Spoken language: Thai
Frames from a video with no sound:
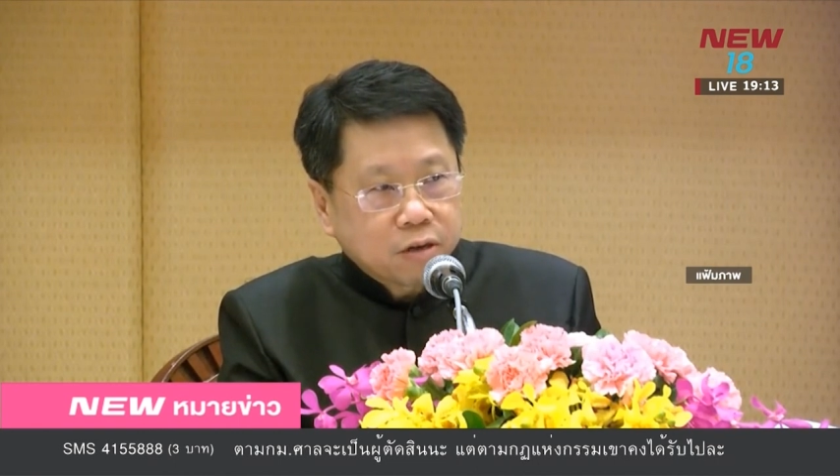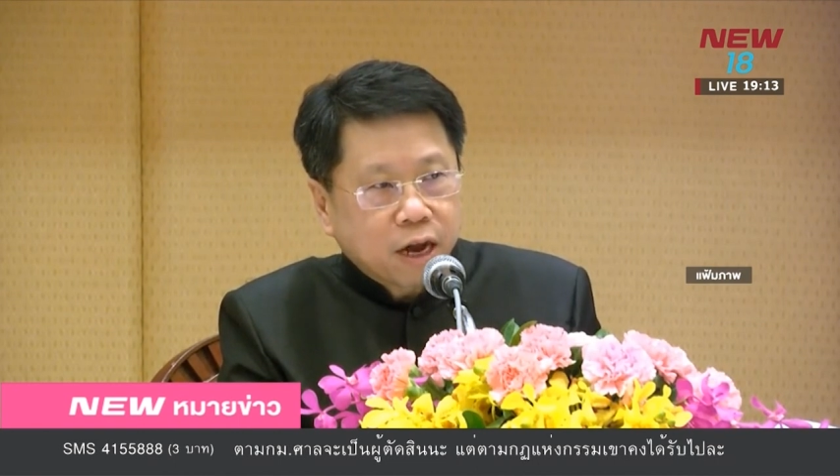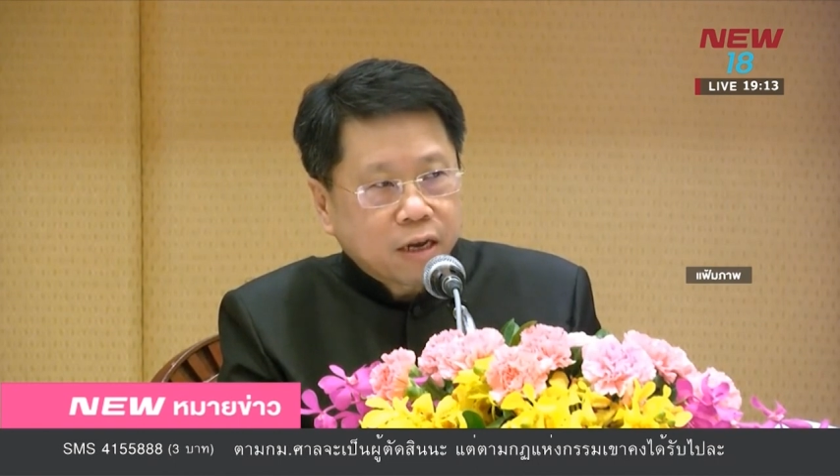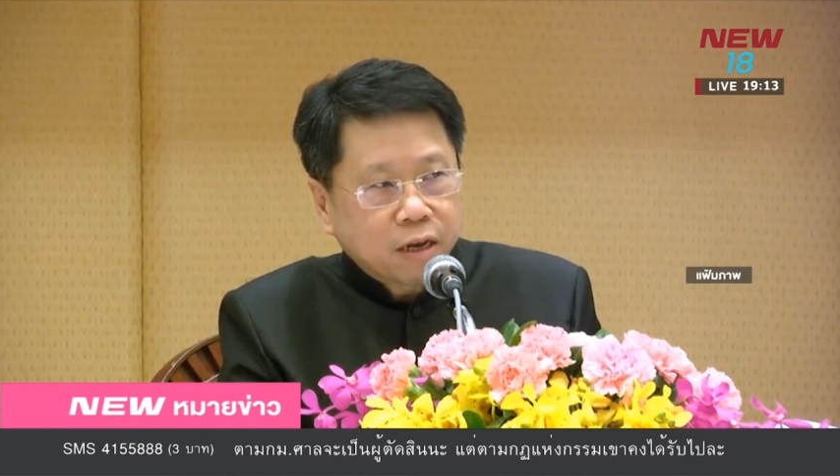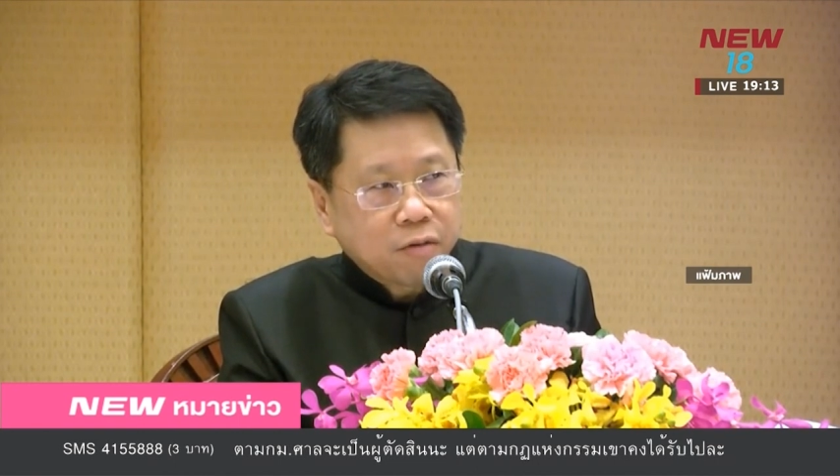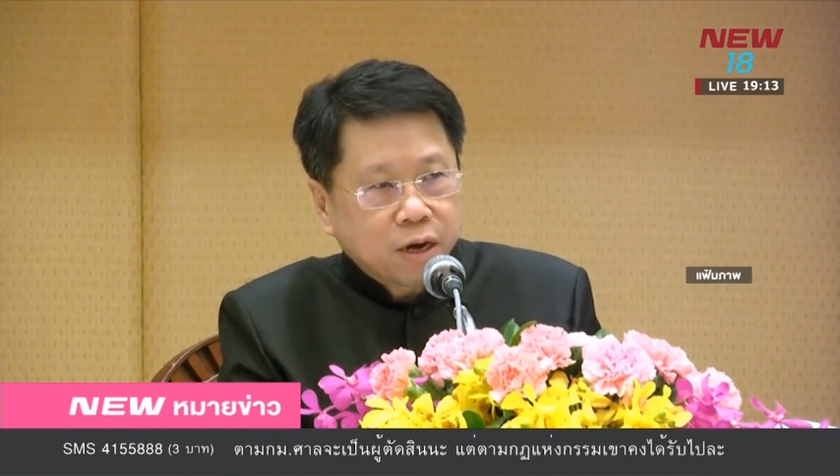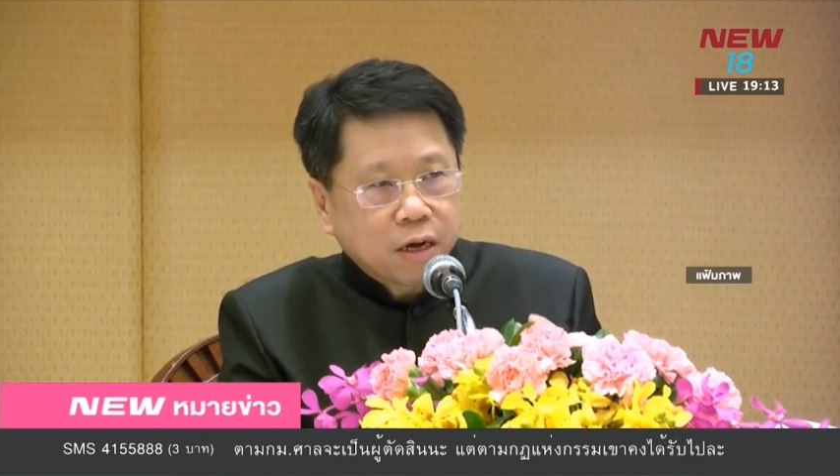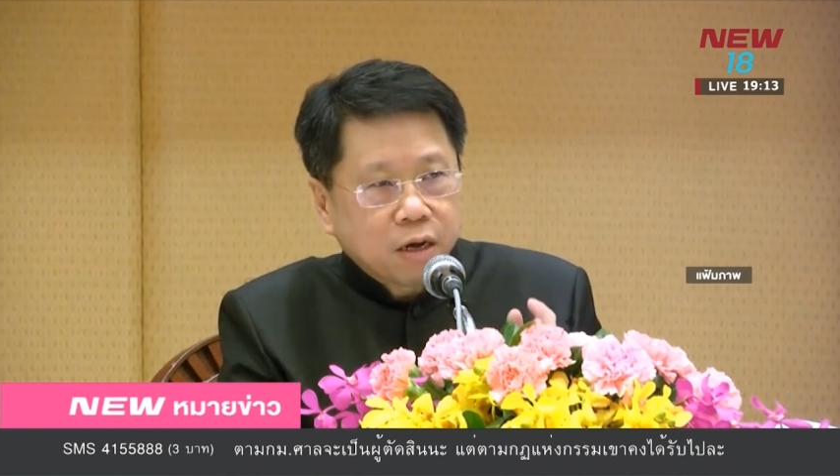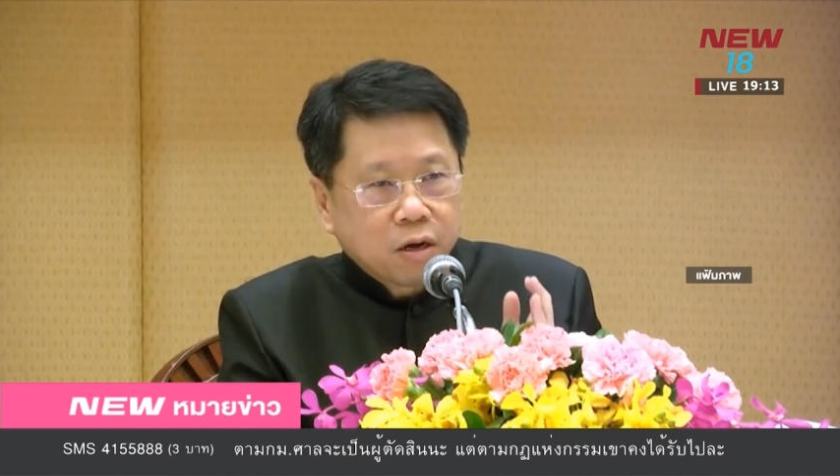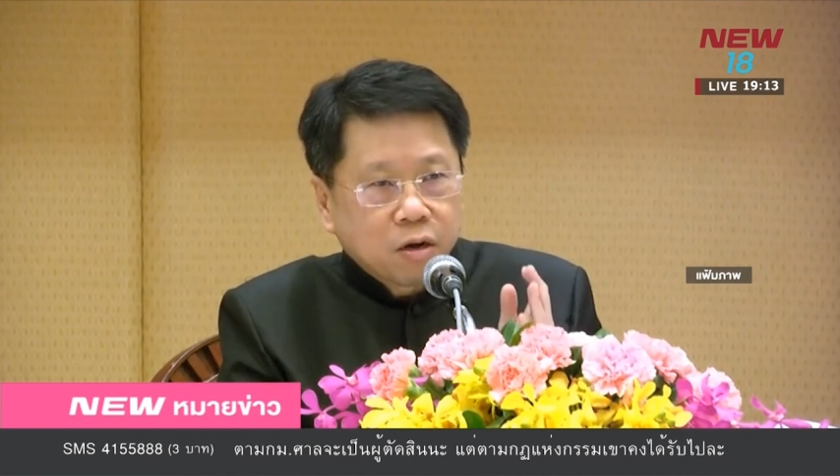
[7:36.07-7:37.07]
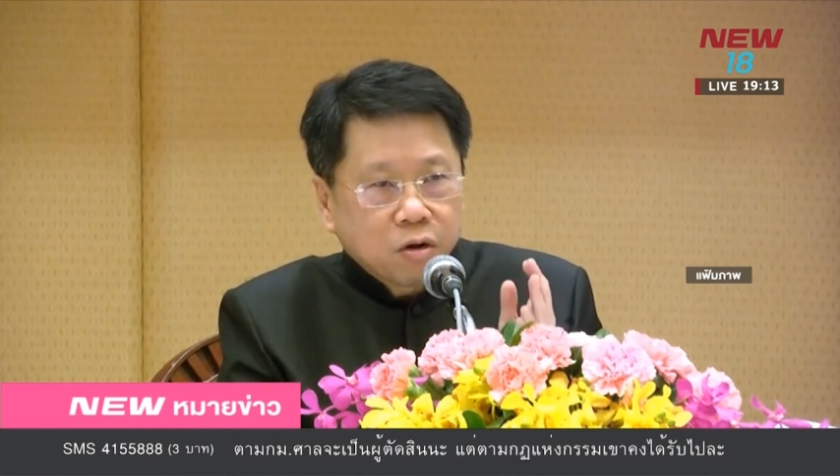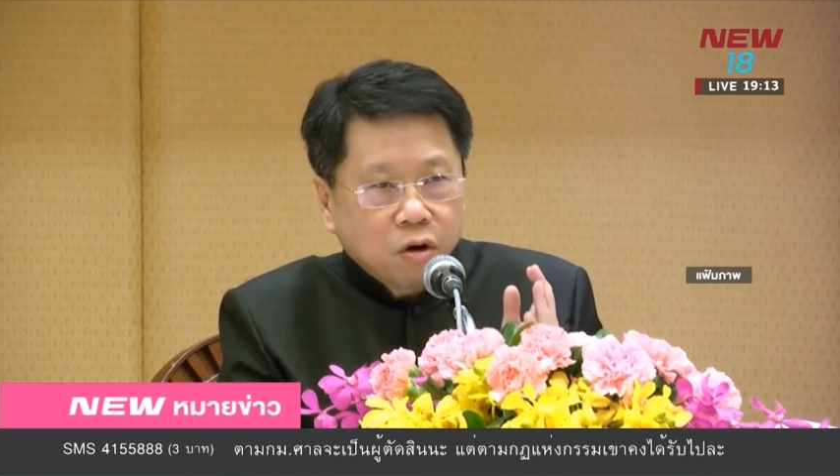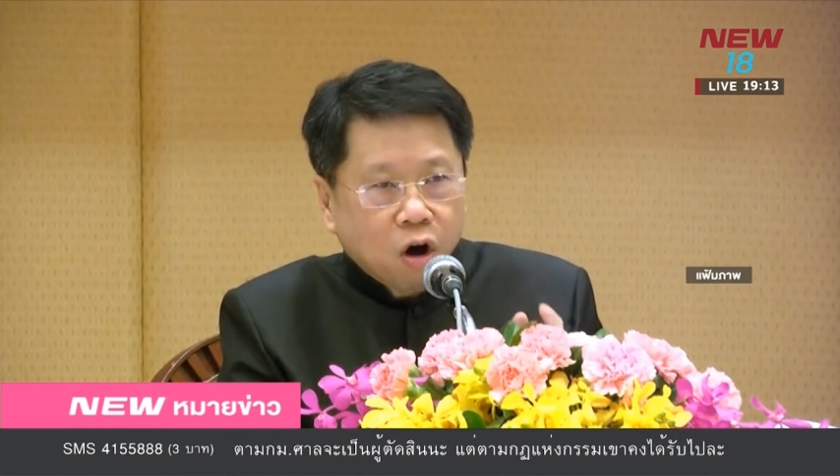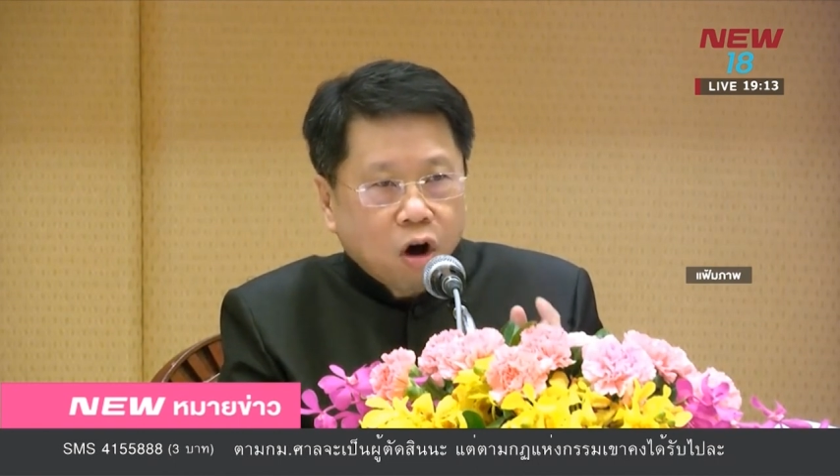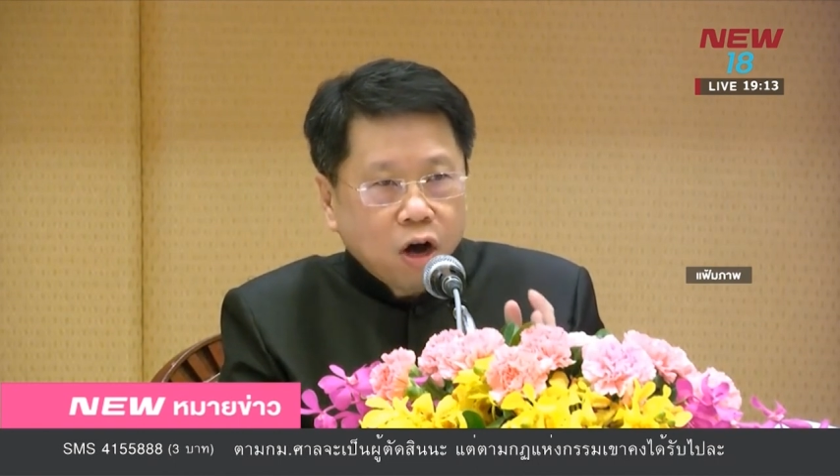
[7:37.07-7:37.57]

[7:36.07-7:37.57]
ราชการที่เกี่ยวข้อง